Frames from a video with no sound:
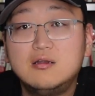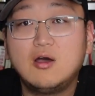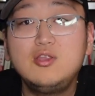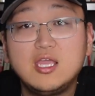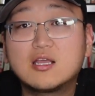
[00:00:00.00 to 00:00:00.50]
然
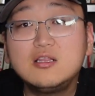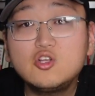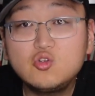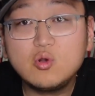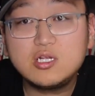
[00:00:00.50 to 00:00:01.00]
后你跟他
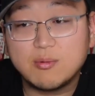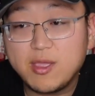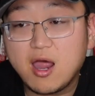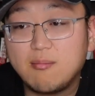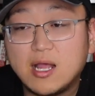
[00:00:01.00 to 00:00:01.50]
说什么
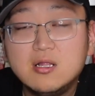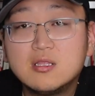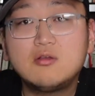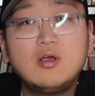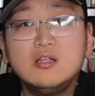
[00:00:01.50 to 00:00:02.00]
样嘛，
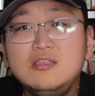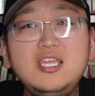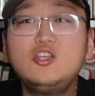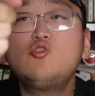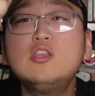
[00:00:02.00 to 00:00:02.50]
他说
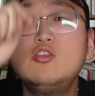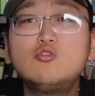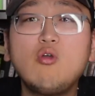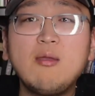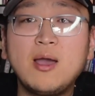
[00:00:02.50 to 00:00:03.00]
你说的就
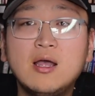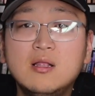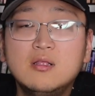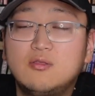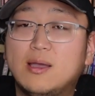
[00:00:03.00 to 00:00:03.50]
对吗？
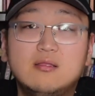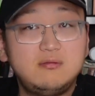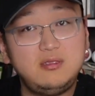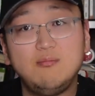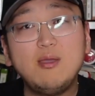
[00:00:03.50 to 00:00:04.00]
对吧？
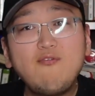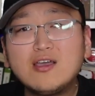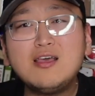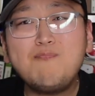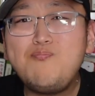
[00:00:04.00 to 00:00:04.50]
你没法
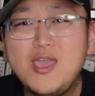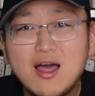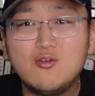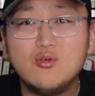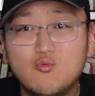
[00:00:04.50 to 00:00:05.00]
跟他
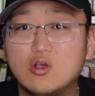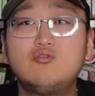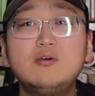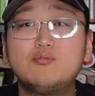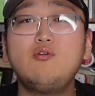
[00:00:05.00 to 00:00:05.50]
辩论，我
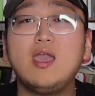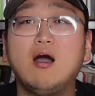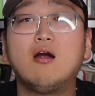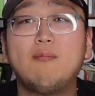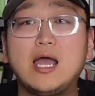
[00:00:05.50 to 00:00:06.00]
说的不对，
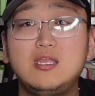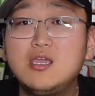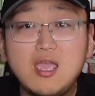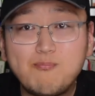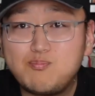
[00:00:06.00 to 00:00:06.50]
好了吧？你
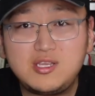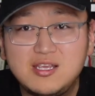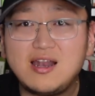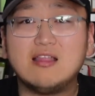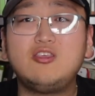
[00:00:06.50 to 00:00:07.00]
可以不
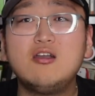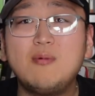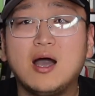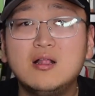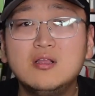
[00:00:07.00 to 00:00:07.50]
进来听
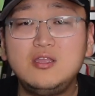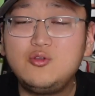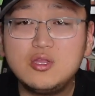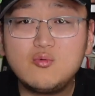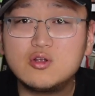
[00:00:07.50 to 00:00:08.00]
嘛。你
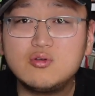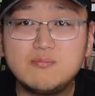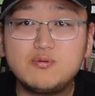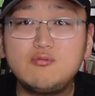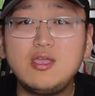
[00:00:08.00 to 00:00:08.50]
觉得我说的
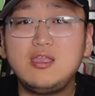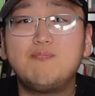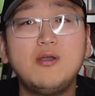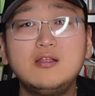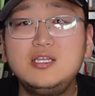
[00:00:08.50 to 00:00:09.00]
不对，你
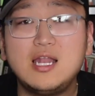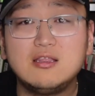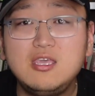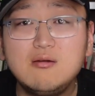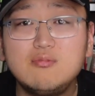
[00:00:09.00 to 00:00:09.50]
不要进来
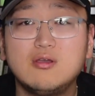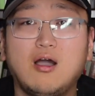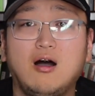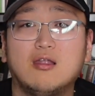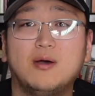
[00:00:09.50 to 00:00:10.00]
听不就
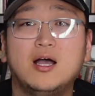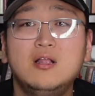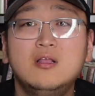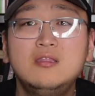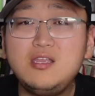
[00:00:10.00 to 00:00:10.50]
好了吗？
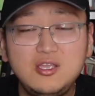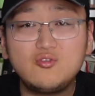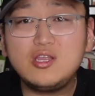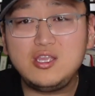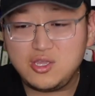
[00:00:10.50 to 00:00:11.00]
那你
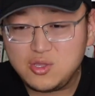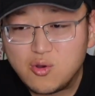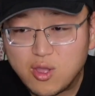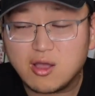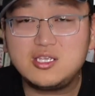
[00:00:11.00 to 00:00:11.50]
说你
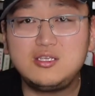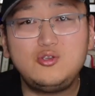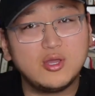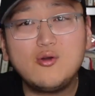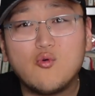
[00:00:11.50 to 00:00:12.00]
又要
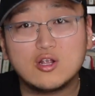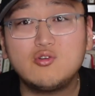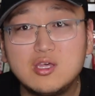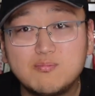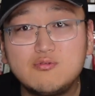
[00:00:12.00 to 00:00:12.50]
觉得我
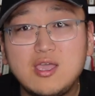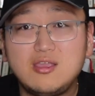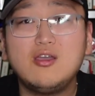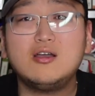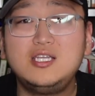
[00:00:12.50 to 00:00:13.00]
说的不对，你
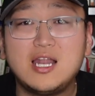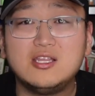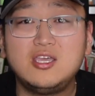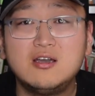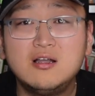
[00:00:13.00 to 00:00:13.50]
又要进来
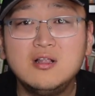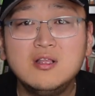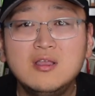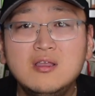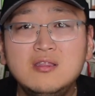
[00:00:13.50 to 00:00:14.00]
听，
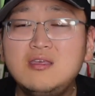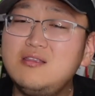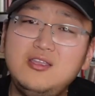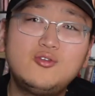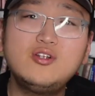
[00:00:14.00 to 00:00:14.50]
那
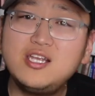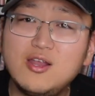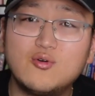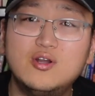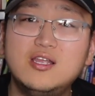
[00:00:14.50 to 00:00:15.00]
你说这
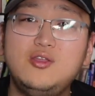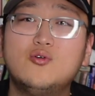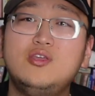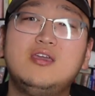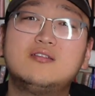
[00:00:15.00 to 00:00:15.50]
种人，你
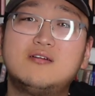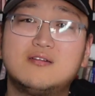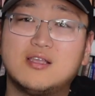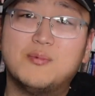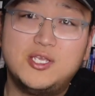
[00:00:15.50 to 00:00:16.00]
用一个字儿
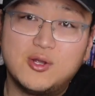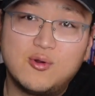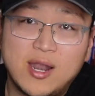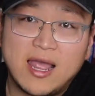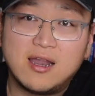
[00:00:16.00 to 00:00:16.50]
怎么形
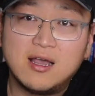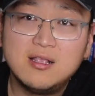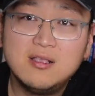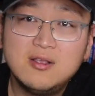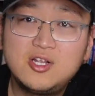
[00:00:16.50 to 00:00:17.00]
容来着？
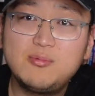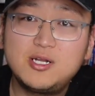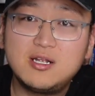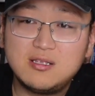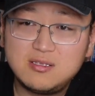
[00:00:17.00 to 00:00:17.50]
是不
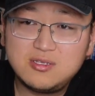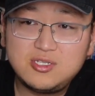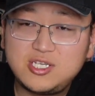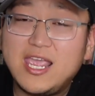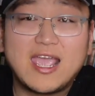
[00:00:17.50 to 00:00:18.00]
是
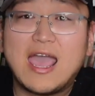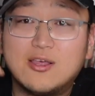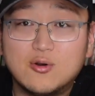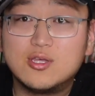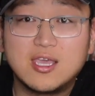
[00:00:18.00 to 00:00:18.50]
J 开
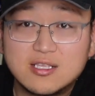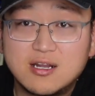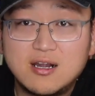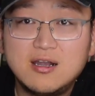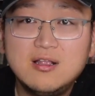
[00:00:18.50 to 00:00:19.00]
头的那个字
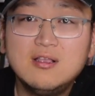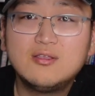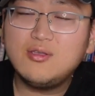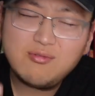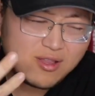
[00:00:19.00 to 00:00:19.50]
儿？
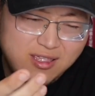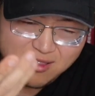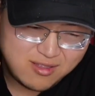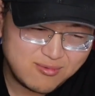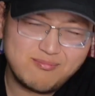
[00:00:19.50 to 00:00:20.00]
所以说
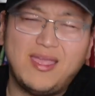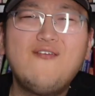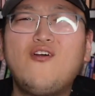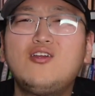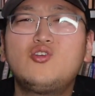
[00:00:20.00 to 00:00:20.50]
你就没
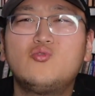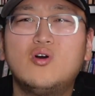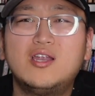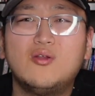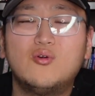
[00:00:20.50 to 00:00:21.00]
法
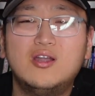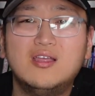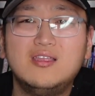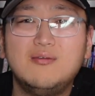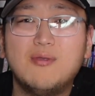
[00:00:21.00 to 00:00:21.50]
说这种
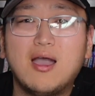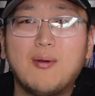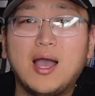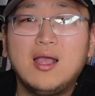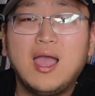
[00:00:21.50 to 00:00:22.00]
人，你明白
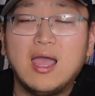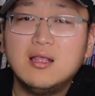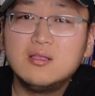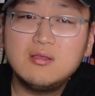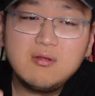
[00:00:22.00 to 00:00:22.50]
吧？哎，
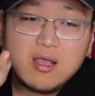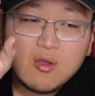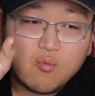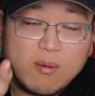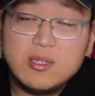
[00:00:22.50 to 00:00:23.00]
所以说
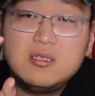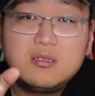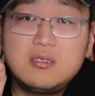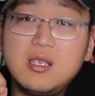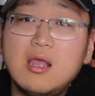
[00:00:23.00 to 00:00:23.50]
我们
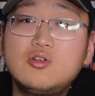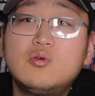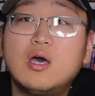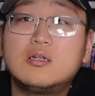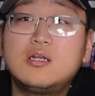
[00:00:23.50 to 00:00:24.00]
今天说
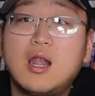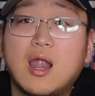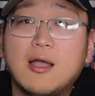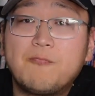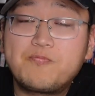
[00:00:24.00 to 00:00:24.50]
到这儿啊。